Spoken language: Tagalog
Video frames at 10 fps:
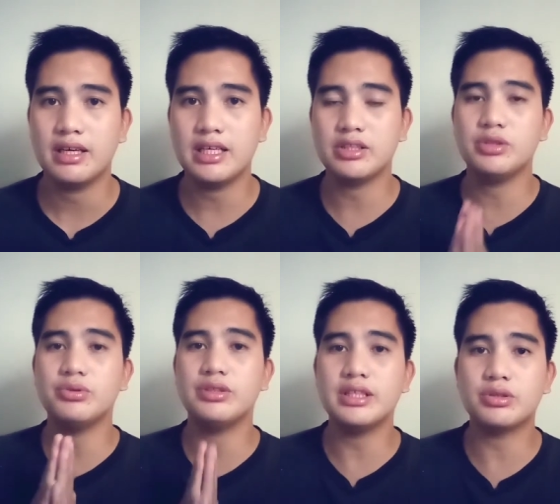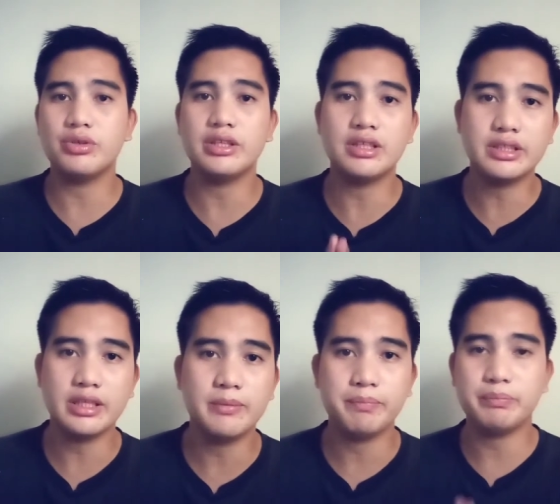ay you need to
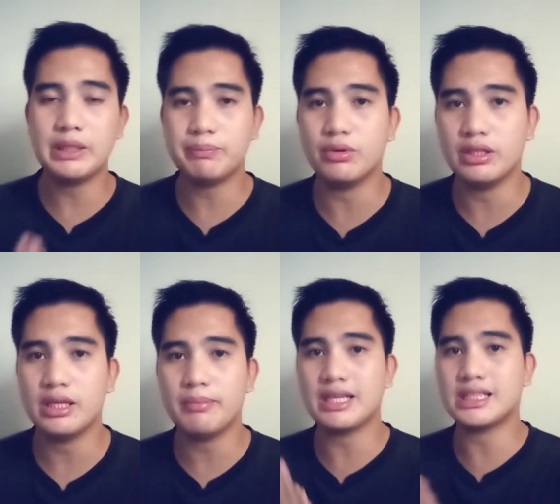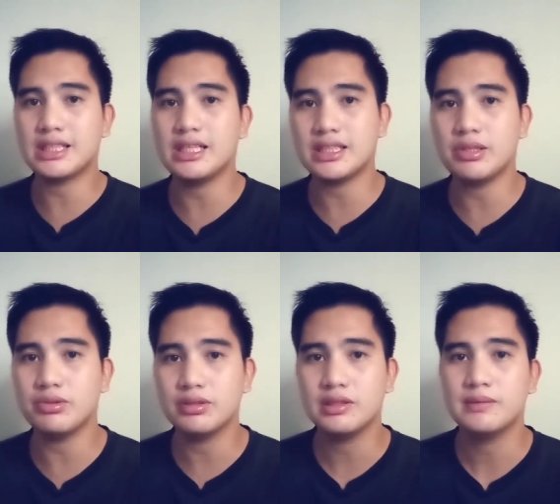entertain people na magstay sa
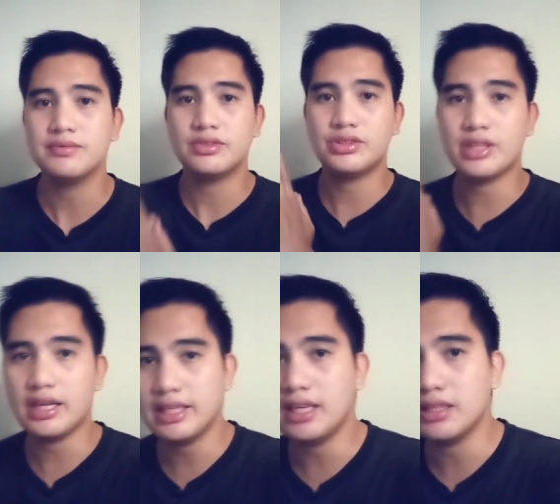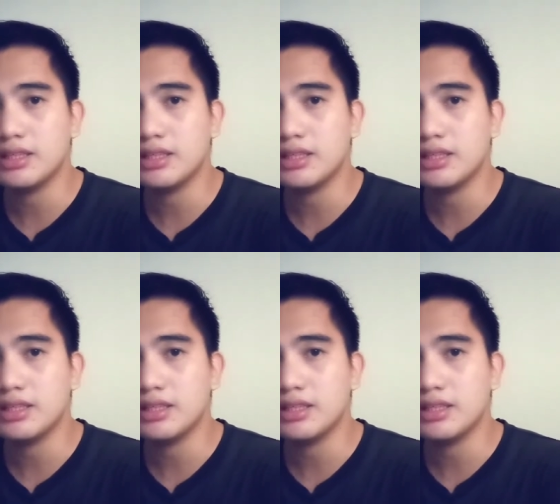iyong channel.